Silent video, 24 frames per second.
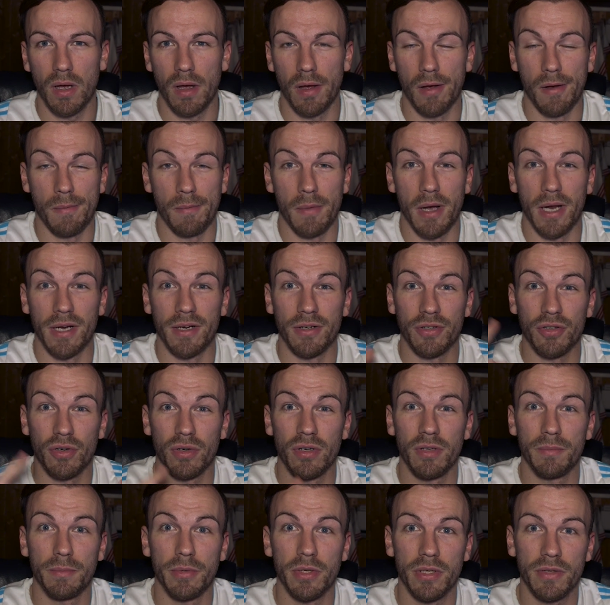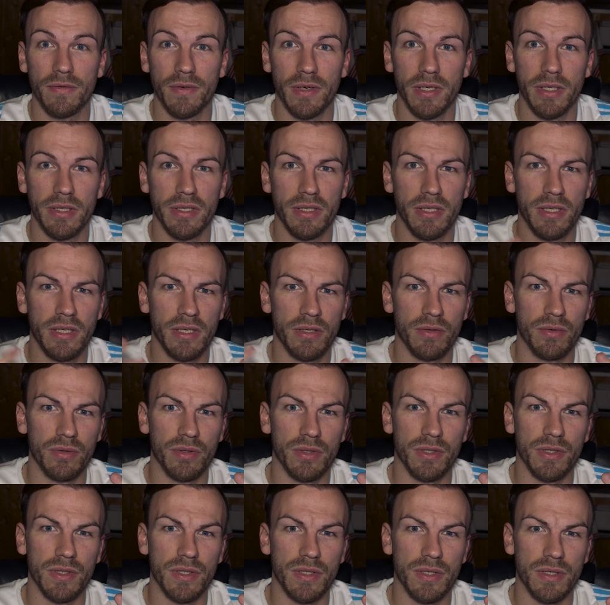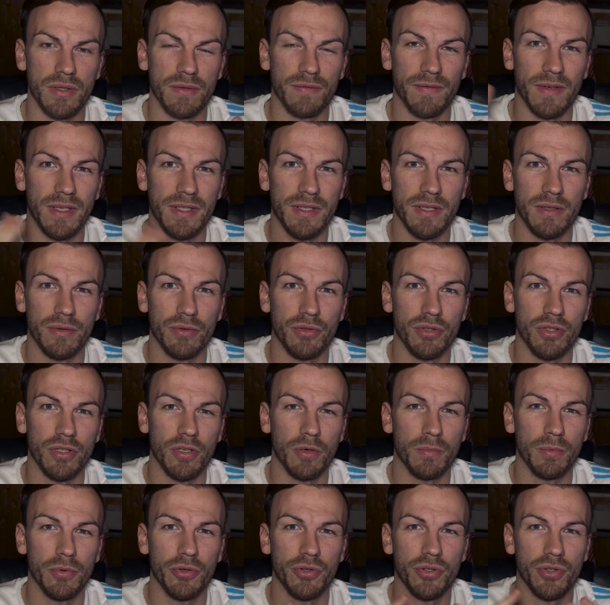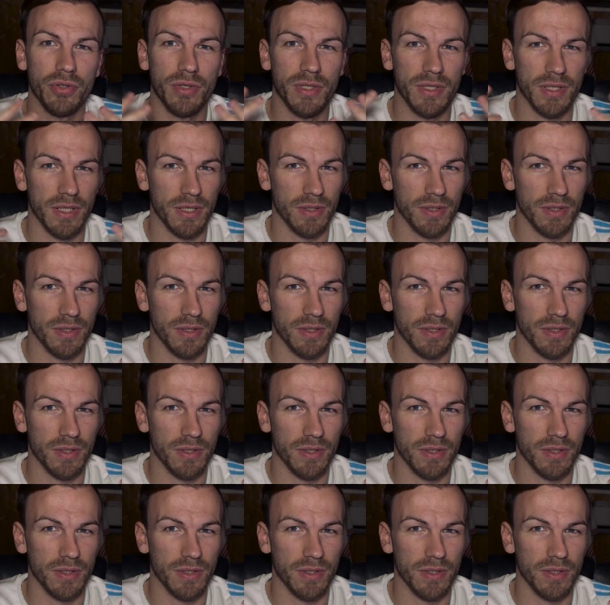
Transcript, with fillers: ähm, eine tolle Bildqualität und ist wasser- und staubgeschützt,